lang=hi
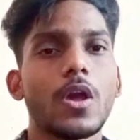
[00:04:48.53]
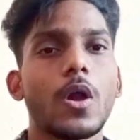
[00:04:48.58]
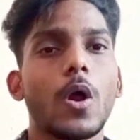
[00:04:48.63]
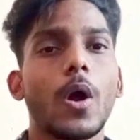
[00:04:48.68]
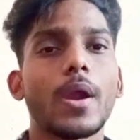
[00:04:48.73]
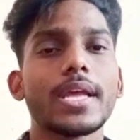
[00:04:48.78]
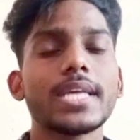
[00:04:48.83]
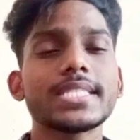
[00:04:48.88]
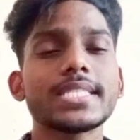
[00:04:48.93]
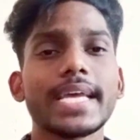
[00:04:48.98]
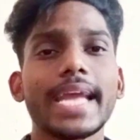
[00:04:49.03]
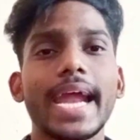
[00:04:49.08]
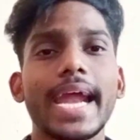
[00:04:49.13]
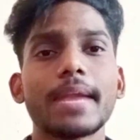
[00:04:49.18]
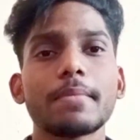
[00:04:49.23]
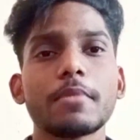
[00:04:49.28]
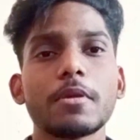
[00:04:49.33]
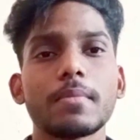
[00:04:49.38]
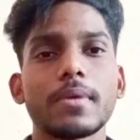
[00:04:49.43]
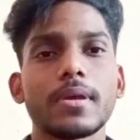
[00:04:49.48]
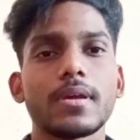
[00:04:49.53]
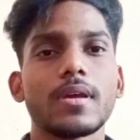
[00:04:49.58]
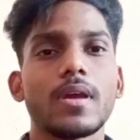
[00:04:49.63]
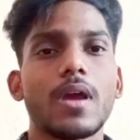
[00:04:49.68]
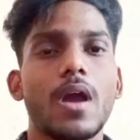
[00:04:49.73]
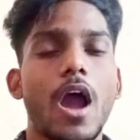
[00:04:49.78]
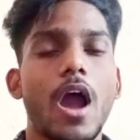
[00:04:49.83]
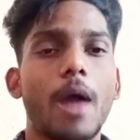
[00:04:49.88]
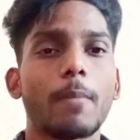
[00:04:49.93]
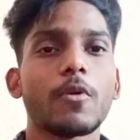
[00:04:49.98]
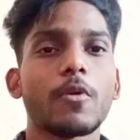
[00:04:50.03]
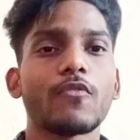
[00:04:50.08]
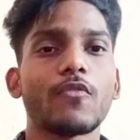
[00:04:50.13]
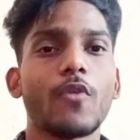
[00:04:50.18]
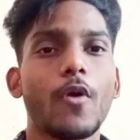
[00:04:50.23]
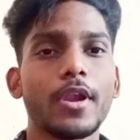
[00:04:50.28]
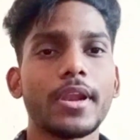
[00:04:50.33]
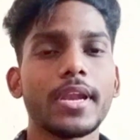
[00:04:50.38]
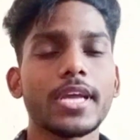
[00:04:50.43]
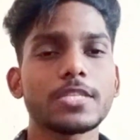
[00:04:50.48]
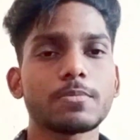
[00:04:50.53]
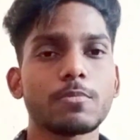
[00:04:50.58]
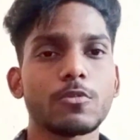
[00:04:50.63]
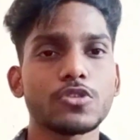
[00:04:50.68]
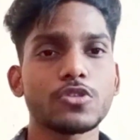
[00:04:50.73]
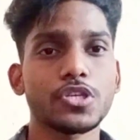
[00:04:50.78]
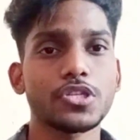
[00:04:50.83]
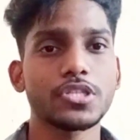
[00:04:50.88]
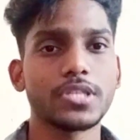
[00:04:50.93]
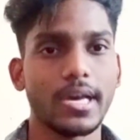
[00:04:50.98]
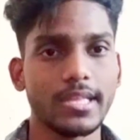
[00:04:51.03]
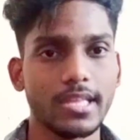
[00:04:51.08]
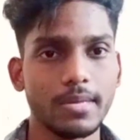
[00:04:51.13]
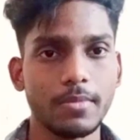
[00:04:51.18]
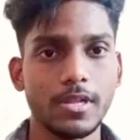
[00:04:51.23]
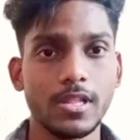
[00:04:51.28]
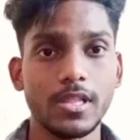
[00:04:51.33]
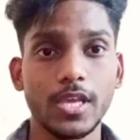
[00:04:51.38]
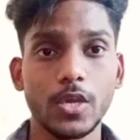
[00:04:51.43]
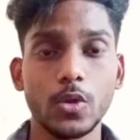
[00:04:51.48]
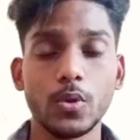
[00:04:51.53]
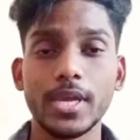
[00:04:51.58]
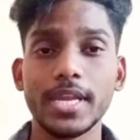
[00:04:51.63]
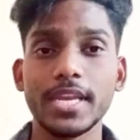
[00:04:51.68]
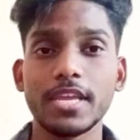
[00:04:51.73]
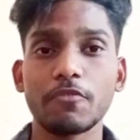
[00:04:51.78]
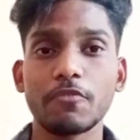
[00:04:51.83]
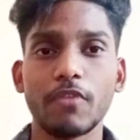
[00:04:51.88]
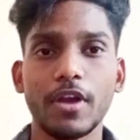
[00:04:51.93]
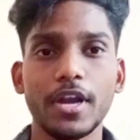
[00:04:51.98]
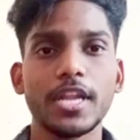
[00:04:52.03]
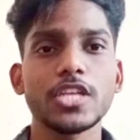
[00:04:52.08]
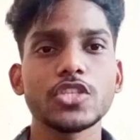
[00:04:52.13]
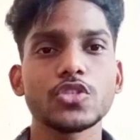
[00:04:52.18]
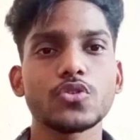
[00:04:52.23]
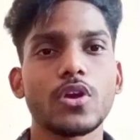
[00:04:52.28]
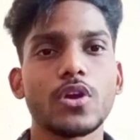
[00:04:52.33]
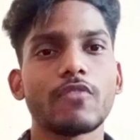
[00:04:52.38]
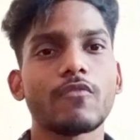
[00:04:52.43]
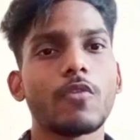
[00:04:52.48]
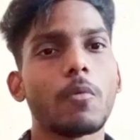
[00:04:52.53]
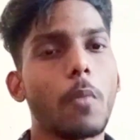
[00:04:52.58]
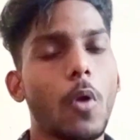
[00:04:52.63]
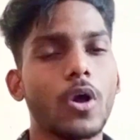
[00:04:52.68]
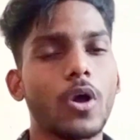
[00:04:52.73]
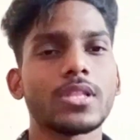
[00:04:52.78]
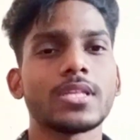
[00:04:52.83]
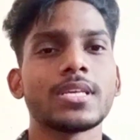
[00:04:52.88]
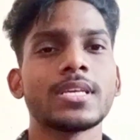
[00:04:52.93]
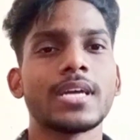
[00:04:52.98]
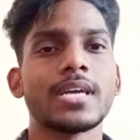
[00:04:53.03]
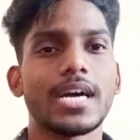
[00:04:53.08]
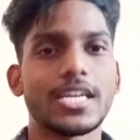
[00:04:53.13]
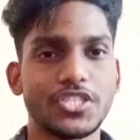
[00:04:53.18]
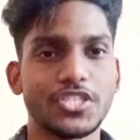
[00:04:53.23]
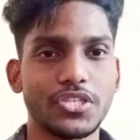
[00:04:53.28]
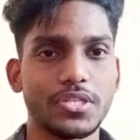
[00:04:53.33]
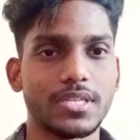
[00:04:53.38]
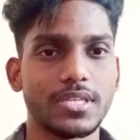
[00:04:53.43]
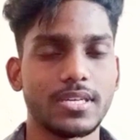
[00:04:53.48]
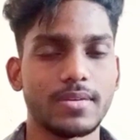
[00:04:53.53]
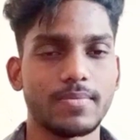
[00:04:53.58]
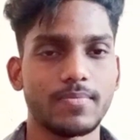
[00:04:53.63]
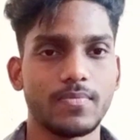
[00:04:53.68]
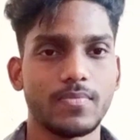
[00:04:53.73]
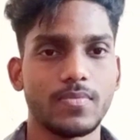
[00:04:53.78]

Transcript: और इस अकेडमी में आपको फॉरन एक्सपोजर ज़्यादा मिलते हैं क्योंकि इनकी फंडिंग जो है वो बहुत ही अच्छी है